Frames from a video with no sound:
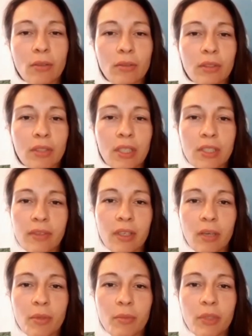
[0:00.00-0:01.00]
Und deswegen
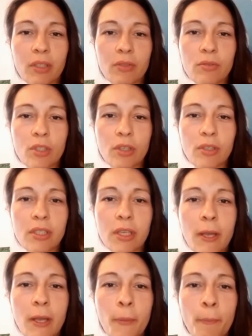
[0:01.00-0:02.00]
habe ich mich dazu entschlossen,
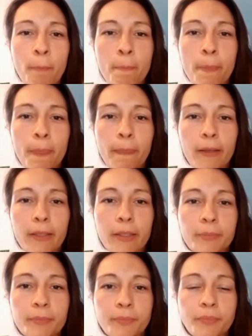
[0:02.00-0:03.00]

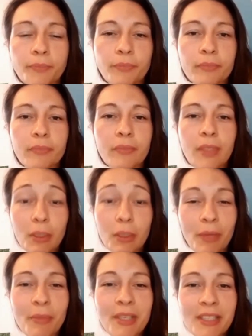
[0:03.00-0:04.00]
ähm,
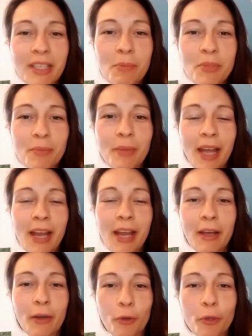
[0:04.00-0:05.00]
bei mir selbst mal in
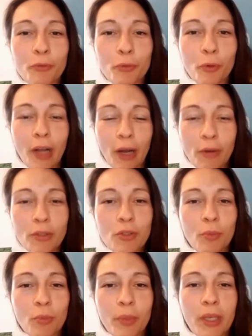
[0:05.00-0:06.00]
einer Rückführung
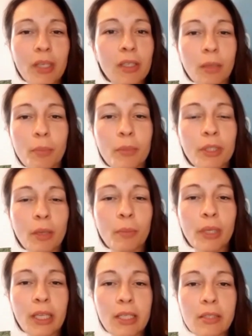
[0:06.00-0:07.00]
auszuprobieren. Ich habe mich dann
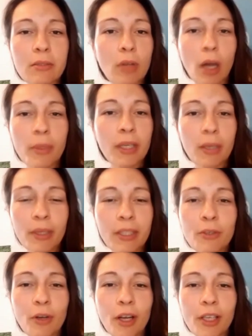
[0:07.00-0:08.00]
belesen, da habe ich ja bei dir
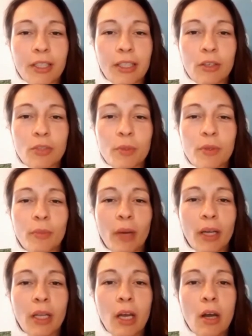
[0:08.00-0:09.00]
noch gar nicht die Ausbildung
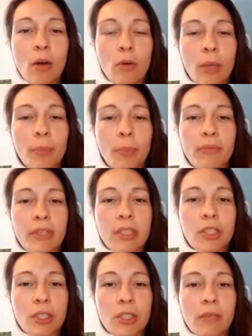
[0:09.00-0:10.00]
gemacht und habe dann
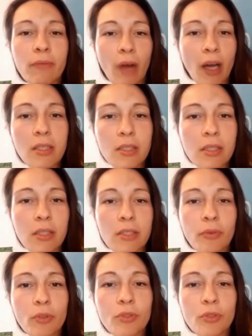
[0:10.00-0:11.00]
festgestellt, Wahnsinn, das
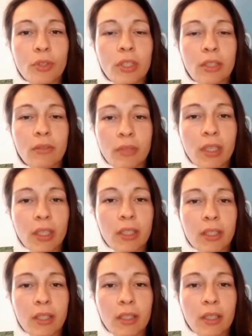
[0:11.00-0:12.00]
funktioniert
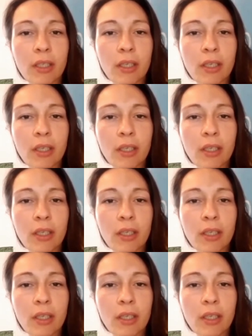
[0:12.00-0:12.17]
wirklich.